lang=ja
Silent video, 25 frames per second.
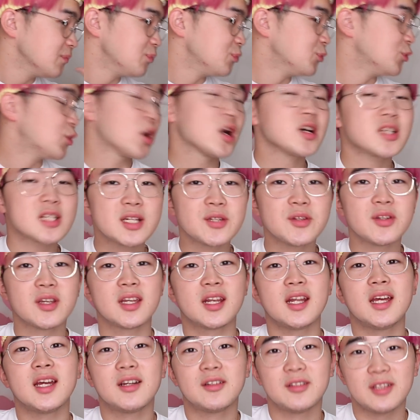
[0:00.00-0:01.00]
どかさないといけ
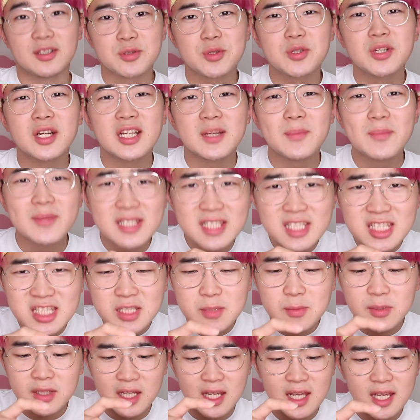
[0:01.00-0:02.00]
なくて、それがいつ
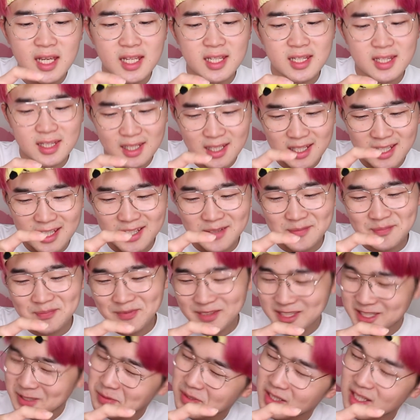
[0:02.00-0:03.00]
も大変で、
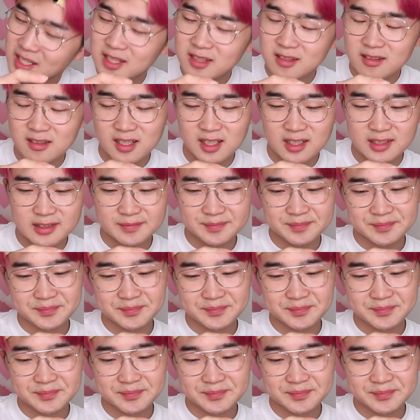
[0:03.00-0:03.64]
いつも大変っていうか、